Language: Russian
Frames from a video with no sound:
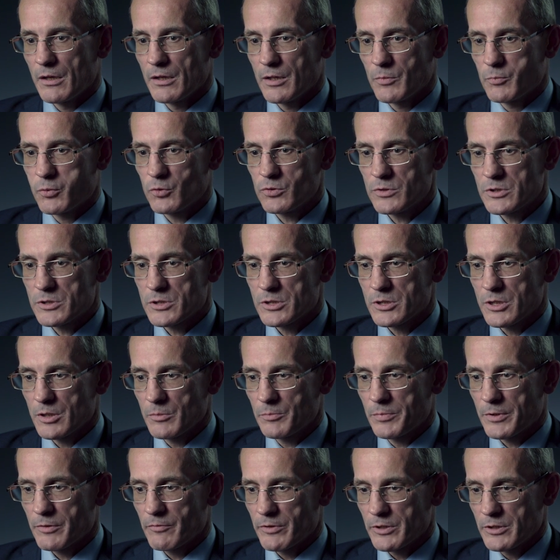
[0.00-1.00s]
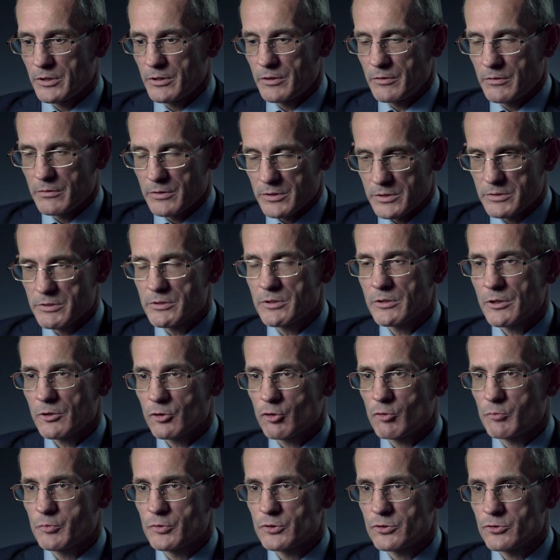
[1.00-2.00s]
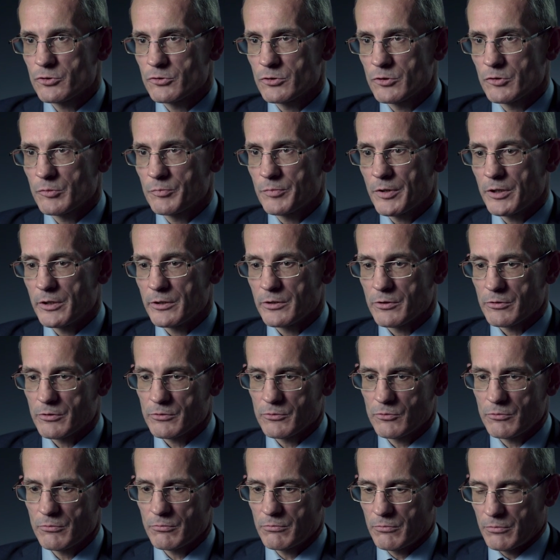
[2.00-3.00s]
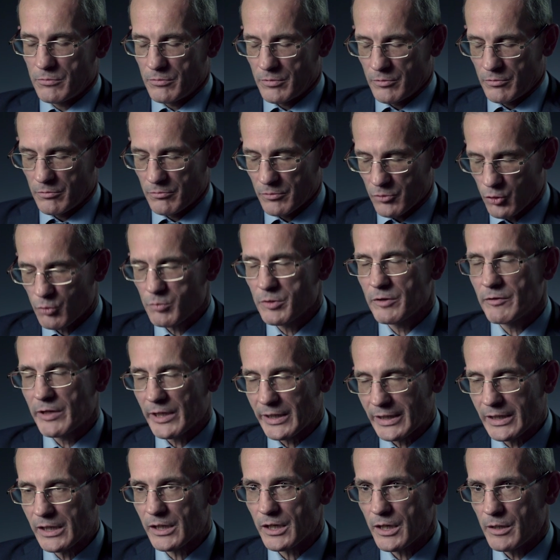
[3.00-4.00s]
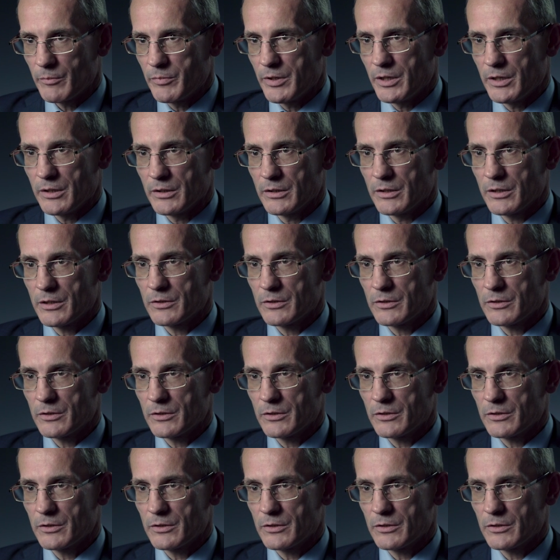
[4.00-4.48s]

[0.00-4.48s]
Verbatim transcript: Японцы там проводили действительно оккупационную политику, ну, грубо говоря, грабили.